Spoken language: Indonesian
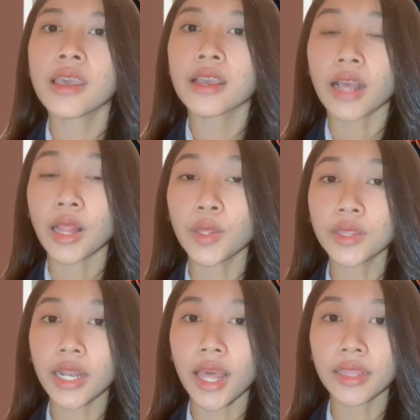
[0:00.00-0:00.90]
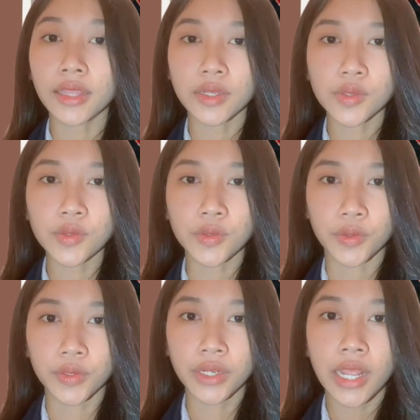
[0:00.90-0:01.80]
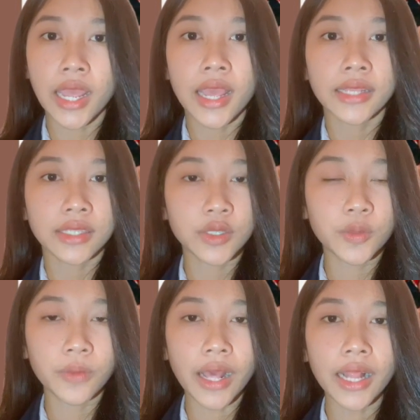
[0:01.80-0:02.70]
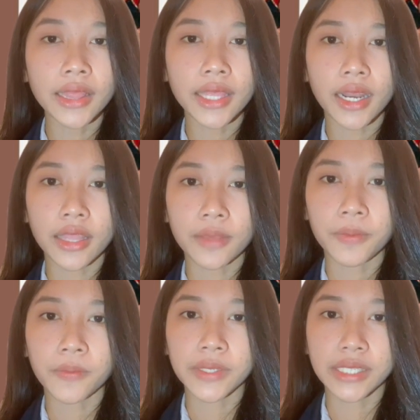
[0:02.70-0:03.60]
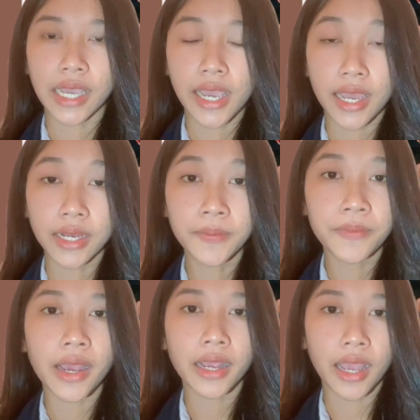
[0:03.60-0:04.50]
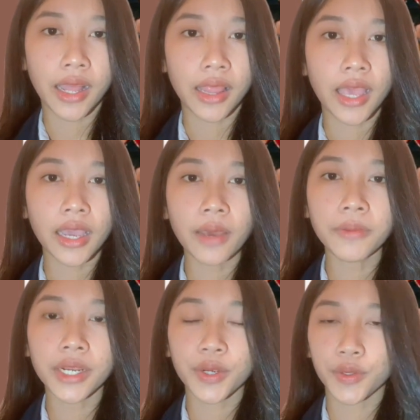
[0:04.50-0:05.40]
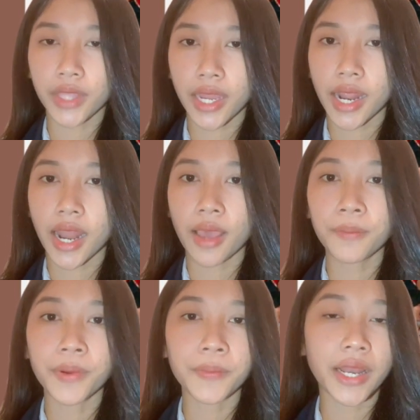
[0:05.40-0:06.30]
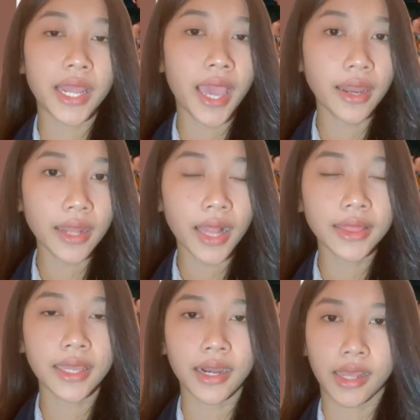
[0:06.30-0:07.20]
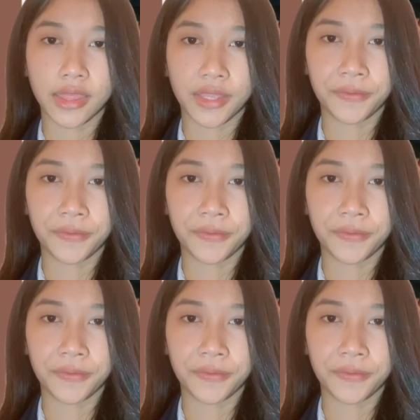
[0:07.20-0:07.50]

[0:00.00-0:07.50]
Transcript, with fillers: Kalau telah tersusun, sejumlah alternatif pemecahan, maka langkah berikut adalah pemilihan alternatif.